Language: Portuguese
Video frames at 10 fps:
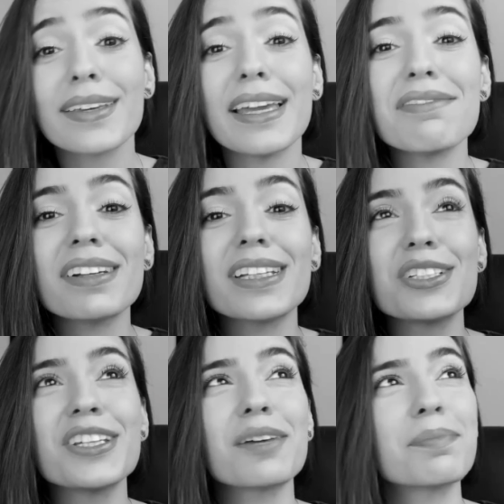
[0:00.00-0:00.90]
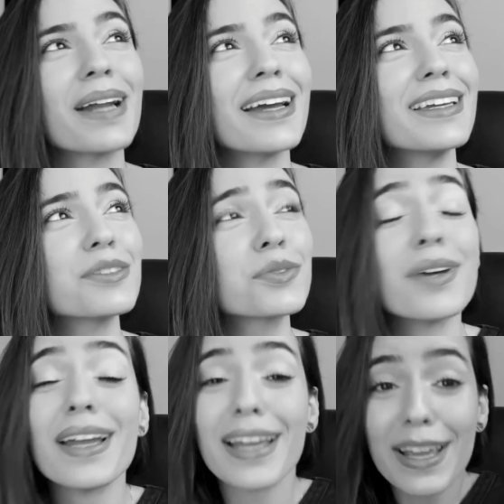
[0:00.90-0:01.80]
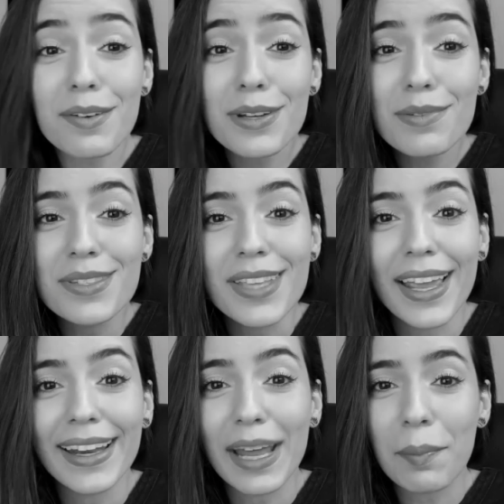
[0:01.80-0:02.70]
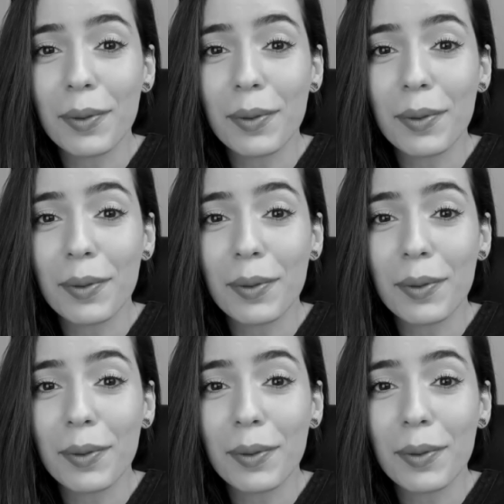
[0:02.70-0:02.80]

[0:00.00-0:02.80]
Quem vai ter dinheiro pra isso, eu não sei, né?